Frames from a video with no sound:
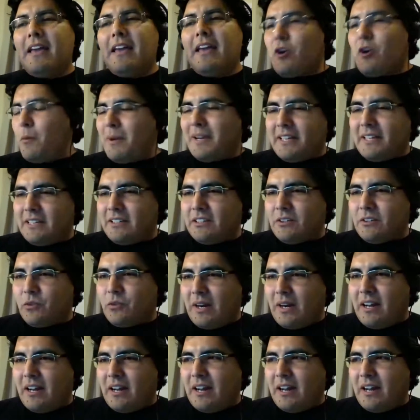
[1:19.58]
E como
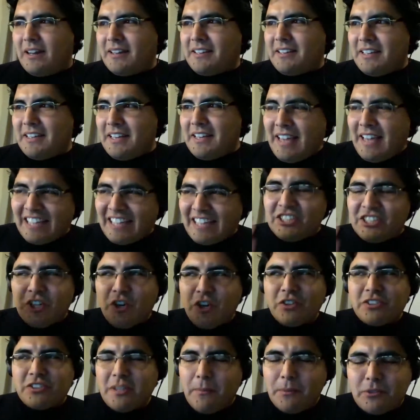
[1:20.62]
a, e a gente
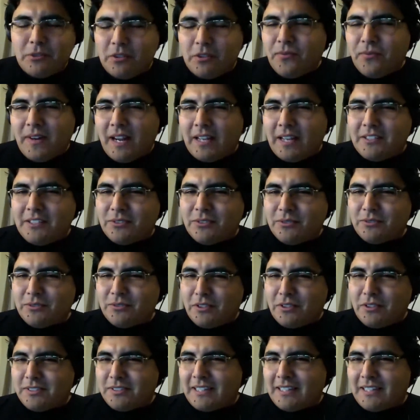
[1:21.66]
gosta muito de falar disso nos
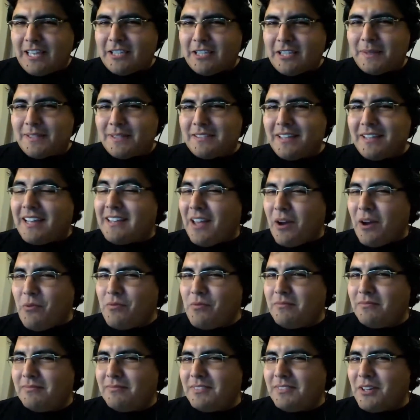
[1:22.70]
nossos canais, mas cada
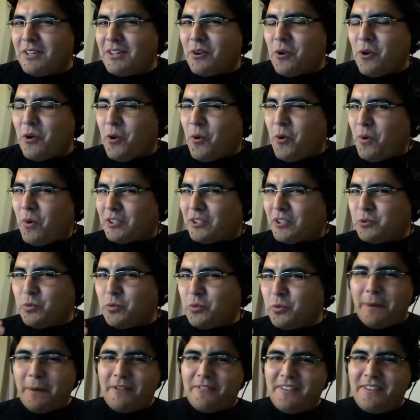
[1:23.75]
um com a
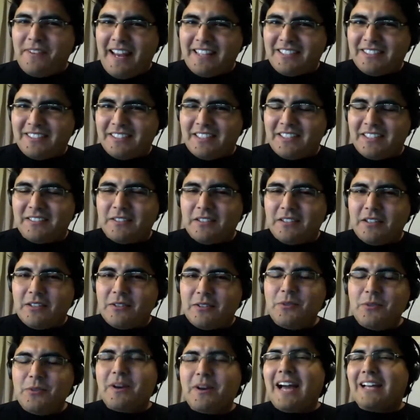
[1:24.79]
sua preferência.
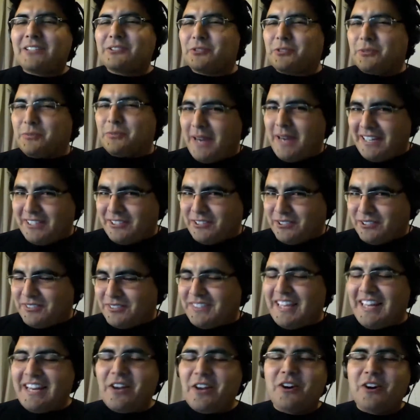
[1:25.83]
No caso do
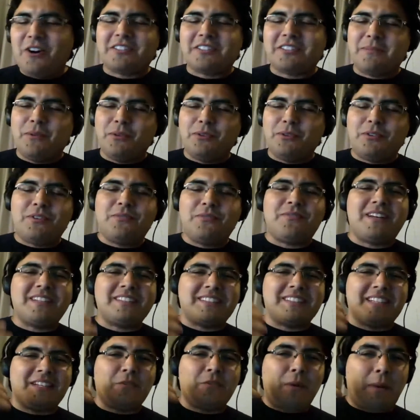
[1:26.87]
Márcio, ele gosta muito de
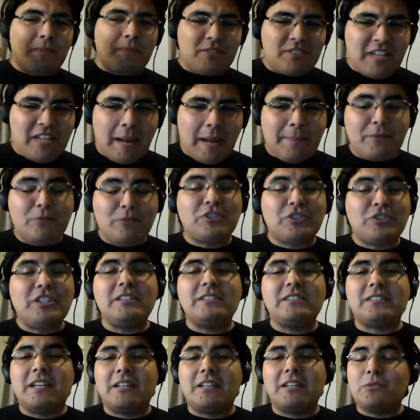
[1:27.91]
fazer o web scrapping
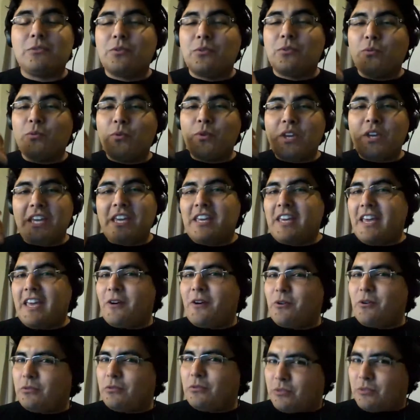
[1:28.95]
utilizando o
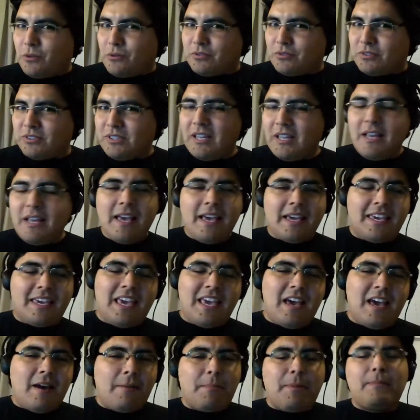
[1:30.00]
IE Controls,
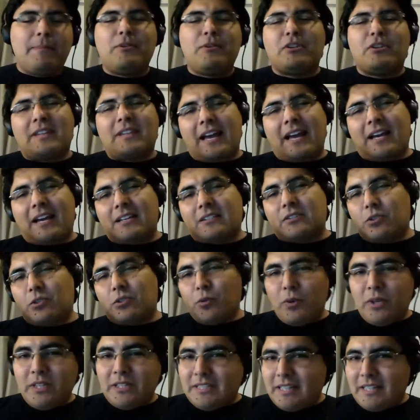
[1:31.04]
que é a biblioteca
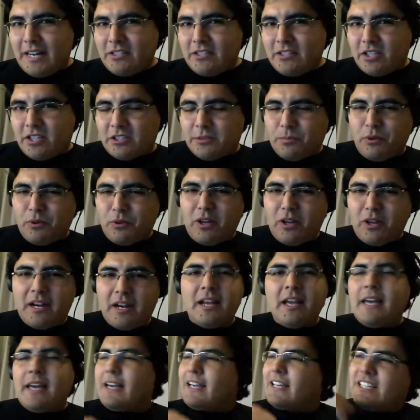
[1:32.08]
do Internet
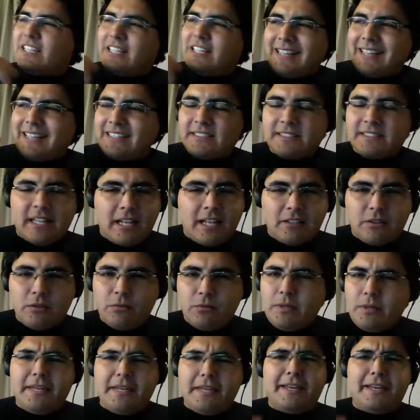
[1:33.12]
Explorer, que já está instalada
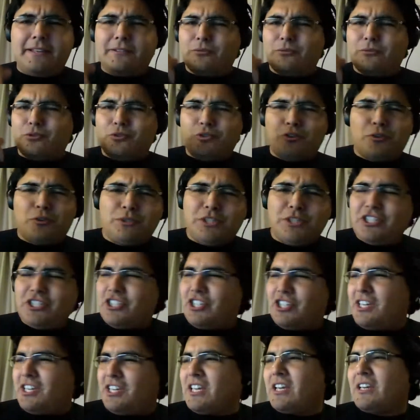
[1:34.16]
no Windows, tudo
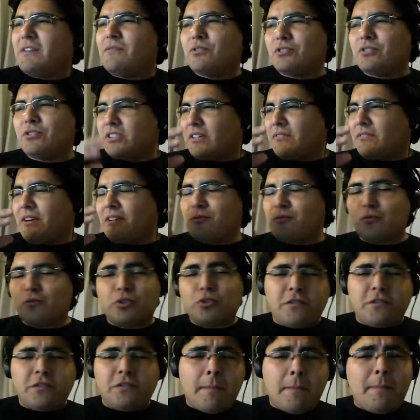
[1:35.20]
bonitinho, e você faz
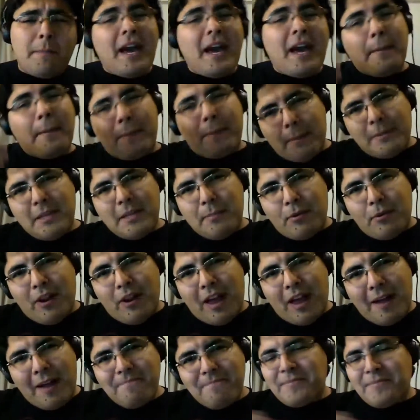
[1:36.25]
uso de VBA para
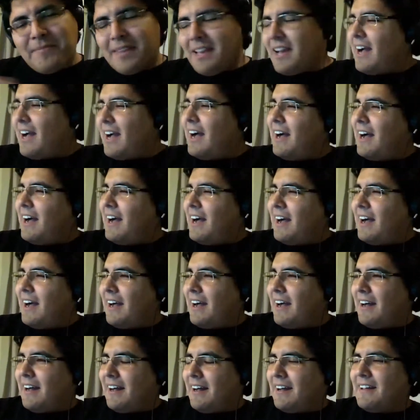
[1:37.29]
manipular
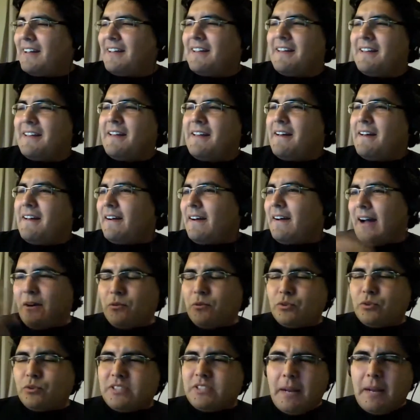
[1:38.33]
a, a,
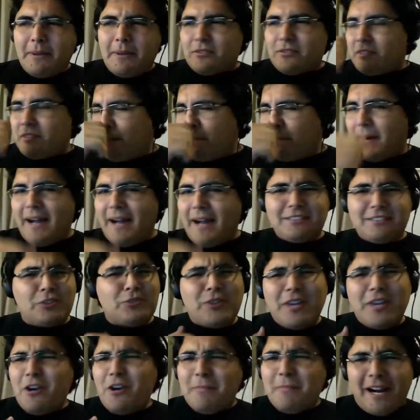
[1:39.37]
os elementos da página.
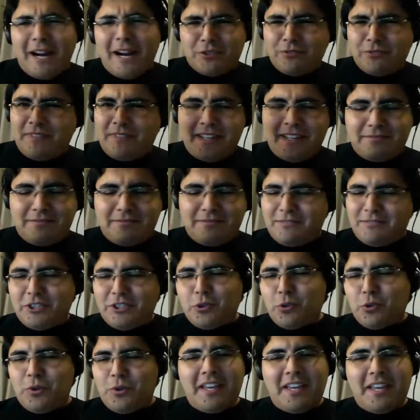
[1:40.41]
Isso aí o Márcio vai
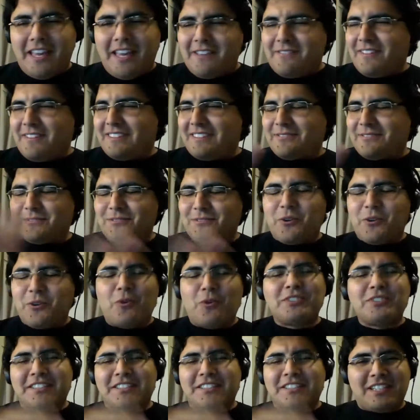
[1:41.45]
destruir aí, vai
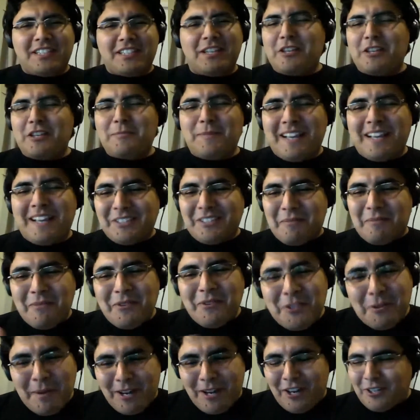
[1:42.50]
com certeza dar uma explicação
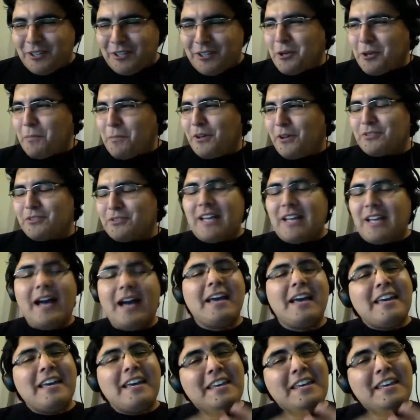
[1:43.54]
muito melhor do que eu posso dar.